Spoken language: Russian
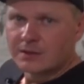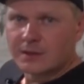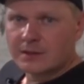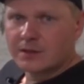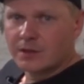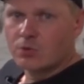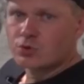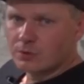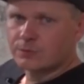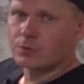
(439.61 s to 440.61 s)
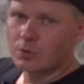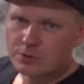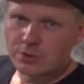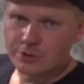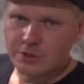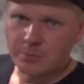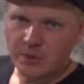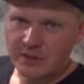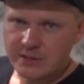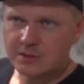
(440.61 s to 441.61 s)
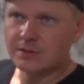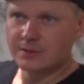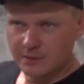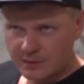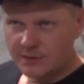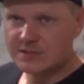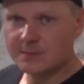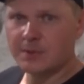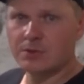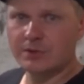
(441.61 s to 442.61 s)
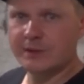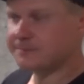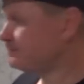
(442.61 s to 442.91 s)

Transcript: так как я ушел в другой срочный проект из-за погоды,